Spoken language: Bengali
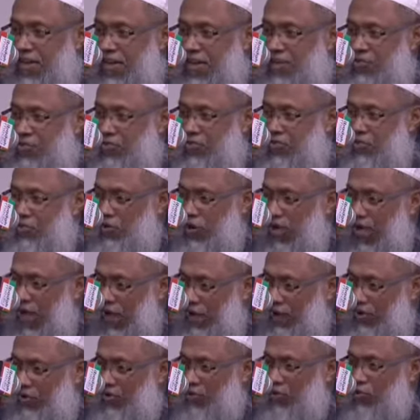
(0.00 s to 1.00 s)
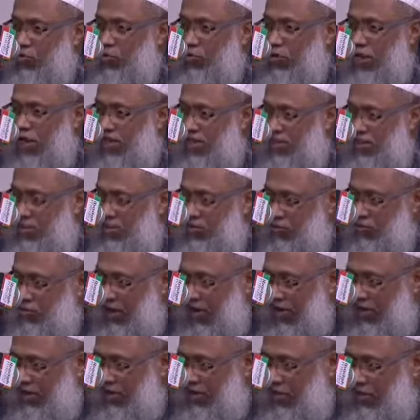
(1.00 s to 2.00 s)
একটু এখনও গুনার কিছু
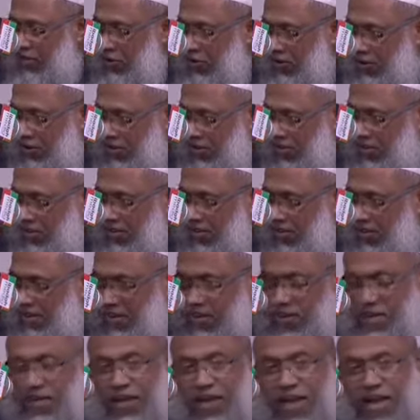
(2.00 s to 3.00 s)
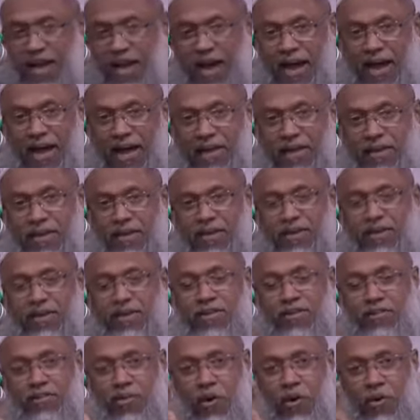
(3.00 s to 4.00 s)
কাছে রয়ে গেছে আর
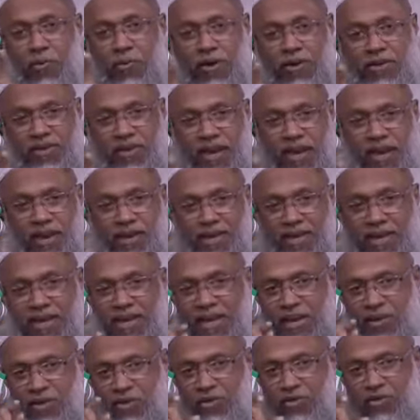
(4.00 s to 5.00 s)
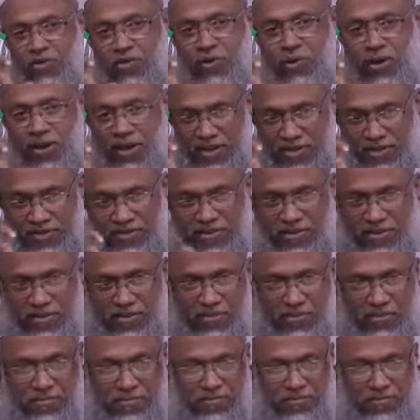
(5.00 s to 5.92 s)
তওবার জায়গাটা একটু দূরে আছে